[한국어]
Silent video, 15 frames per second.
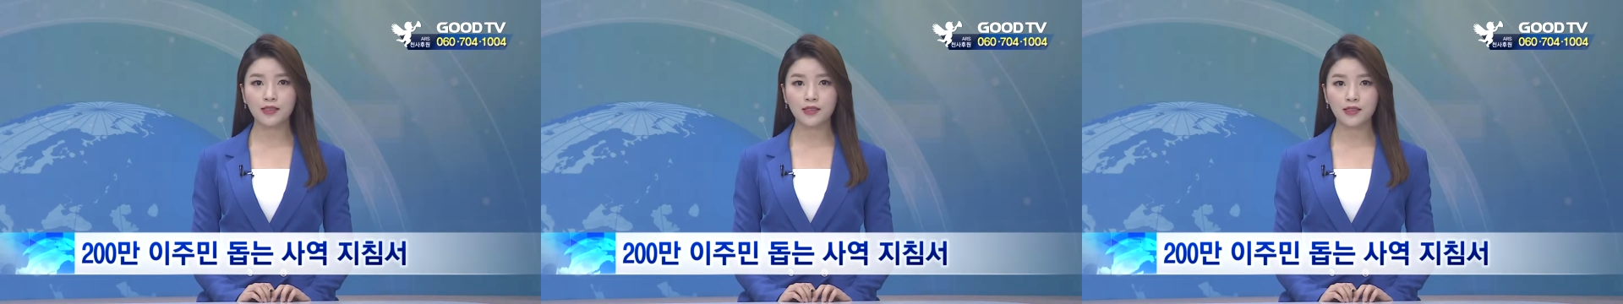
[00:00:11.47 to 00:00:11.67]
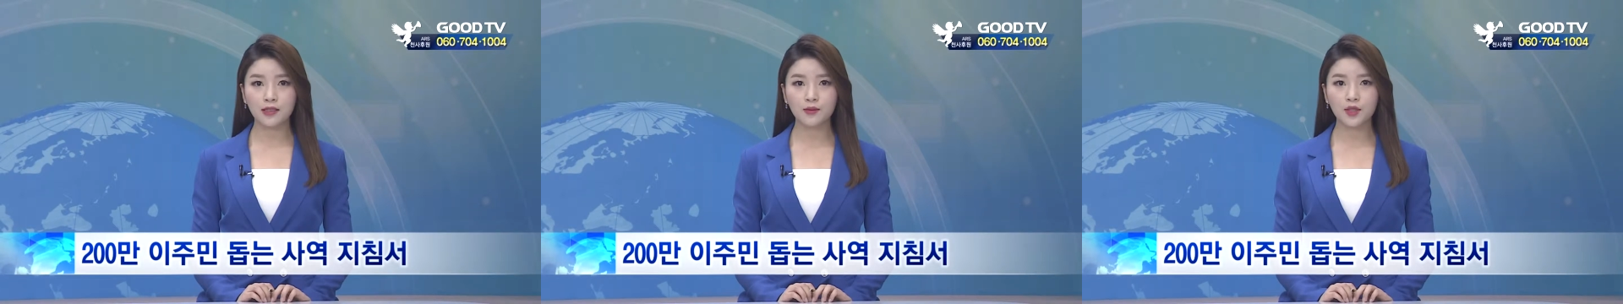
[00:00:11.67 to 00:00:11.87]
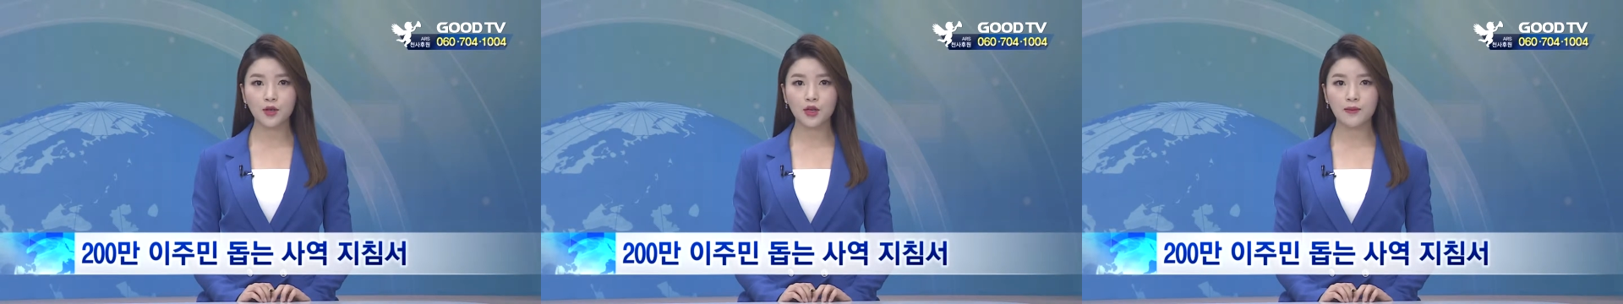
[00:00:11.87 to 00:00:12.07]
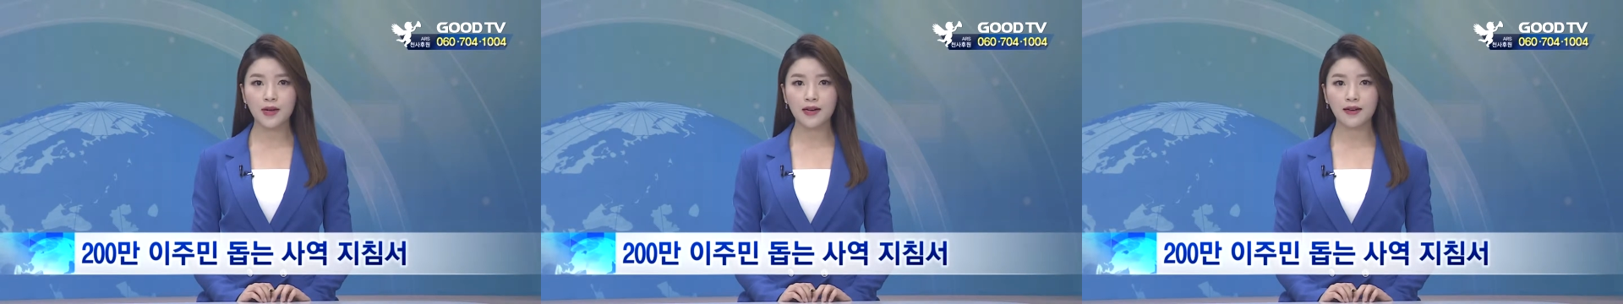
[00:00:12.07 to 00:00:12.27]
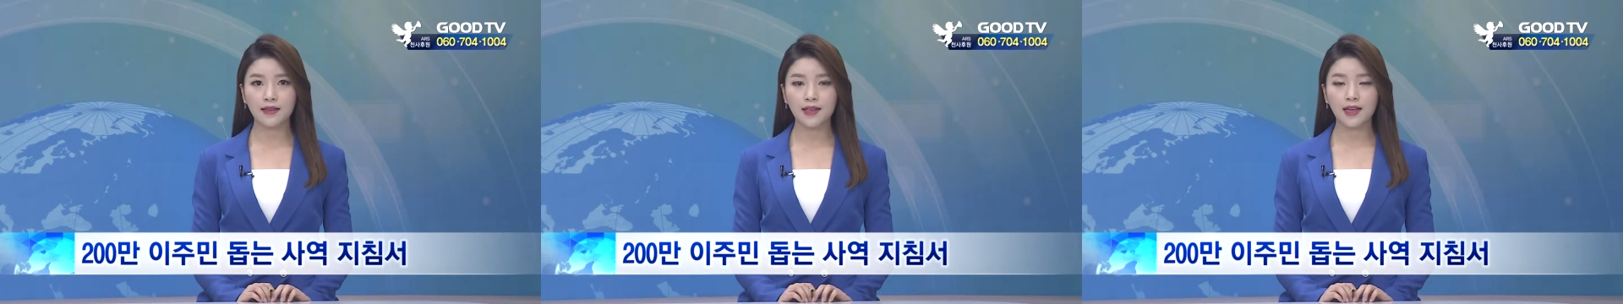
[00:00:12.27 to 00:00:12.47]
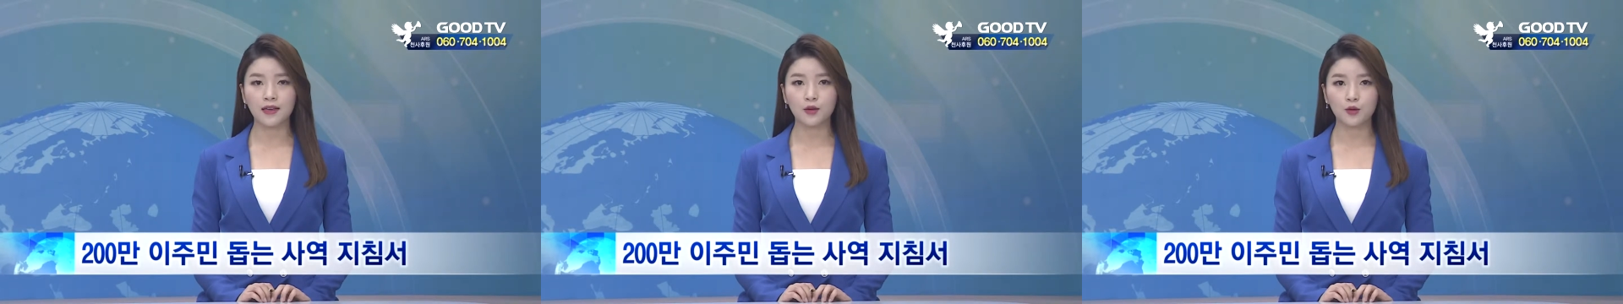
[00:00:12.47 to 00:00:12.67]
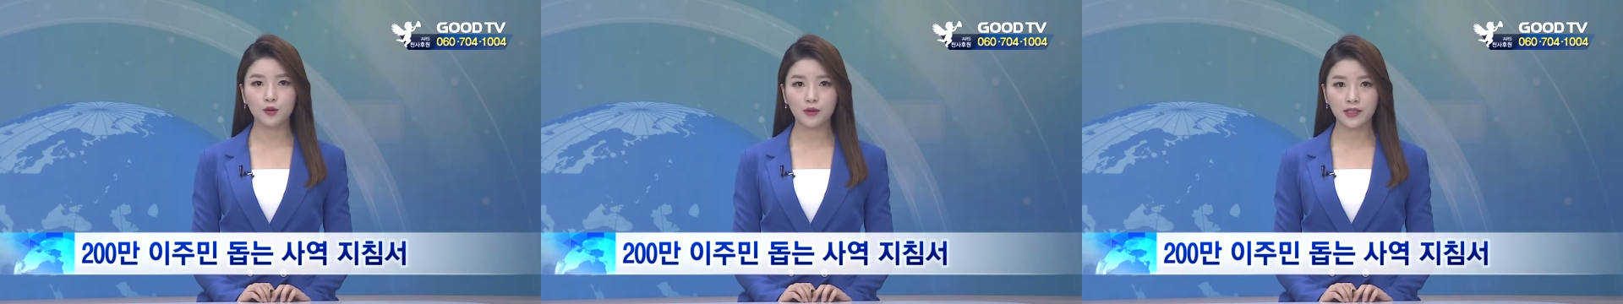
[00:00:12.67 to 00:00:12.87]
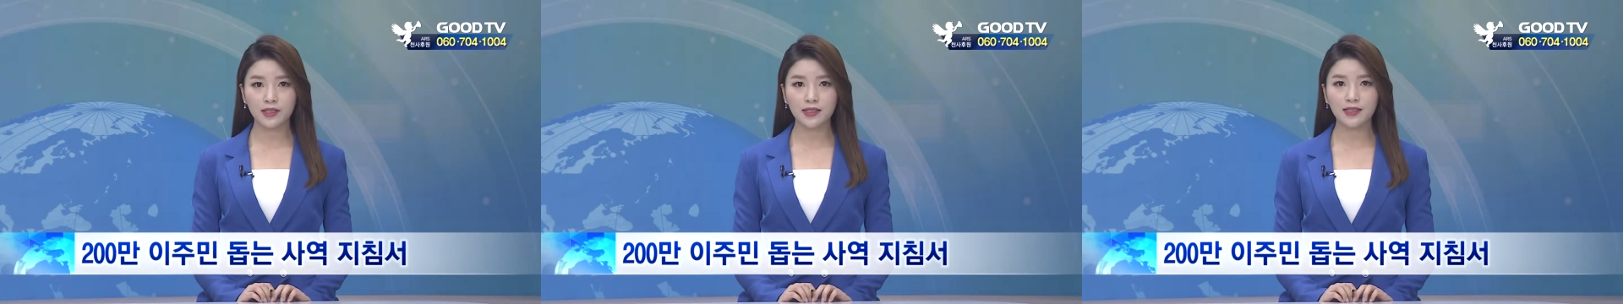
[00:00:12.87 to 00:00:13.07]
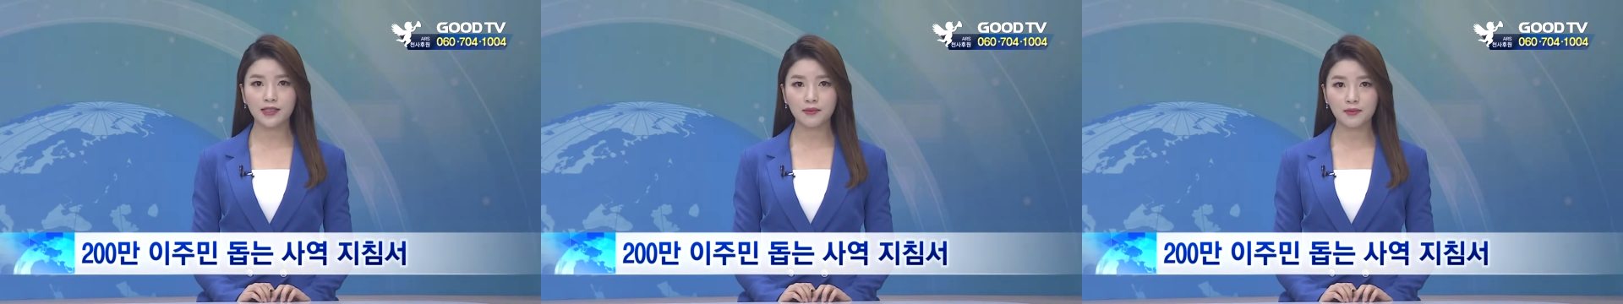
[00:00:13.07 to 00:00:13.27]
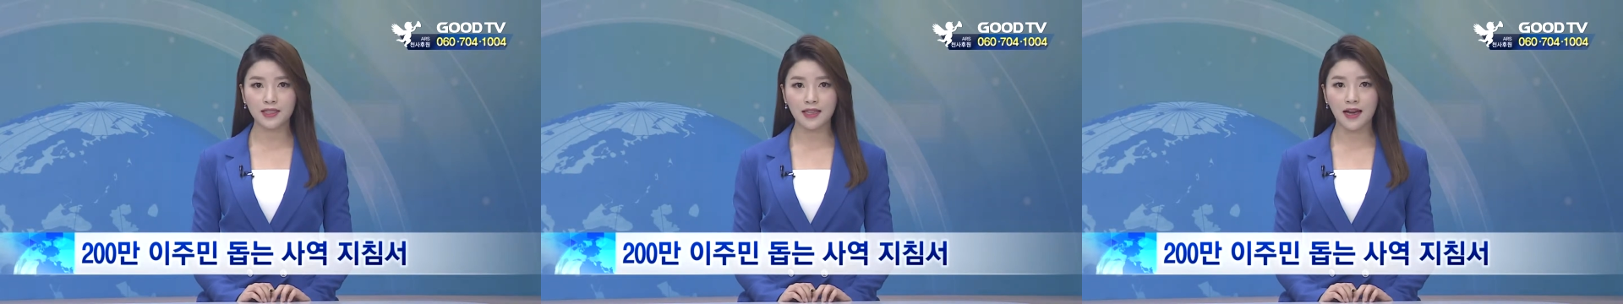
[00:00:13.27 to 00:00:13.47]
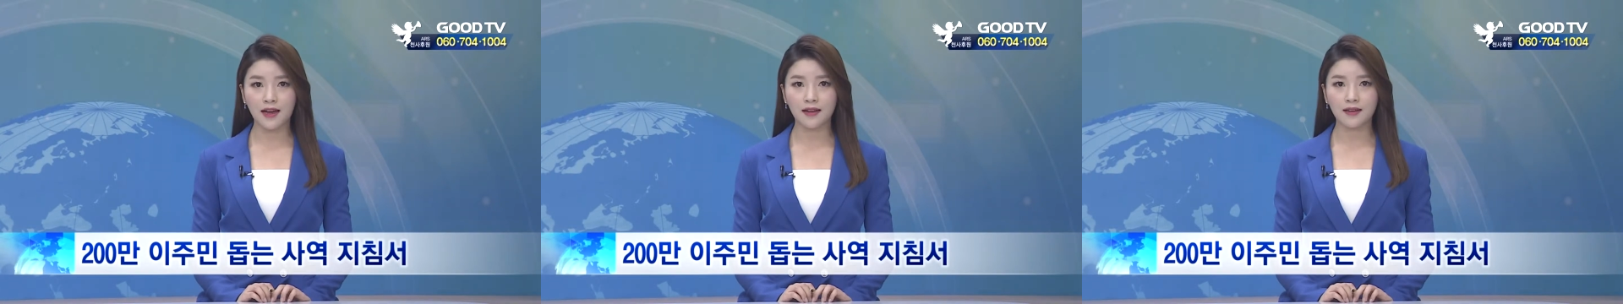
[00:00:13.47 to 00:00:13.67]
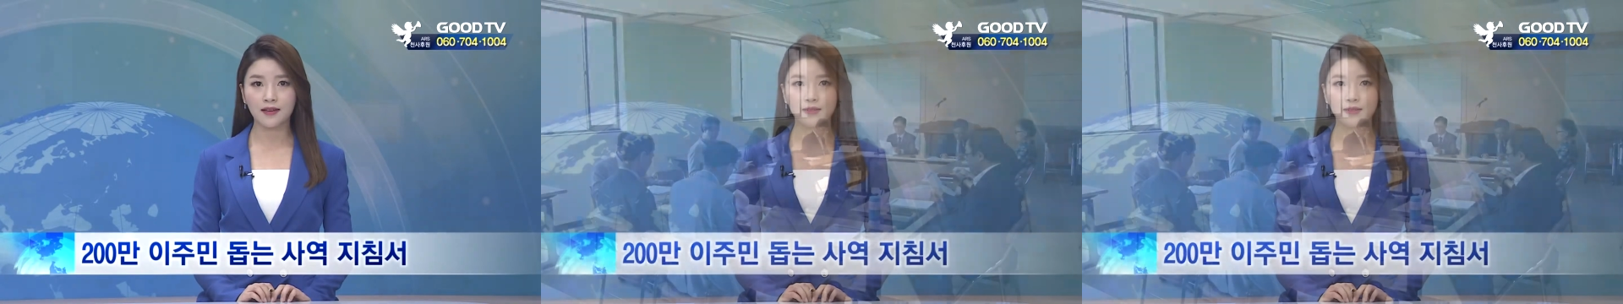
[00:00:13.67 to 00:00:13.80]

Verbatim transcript: 지침서를 발간해 눈길을 끕니다.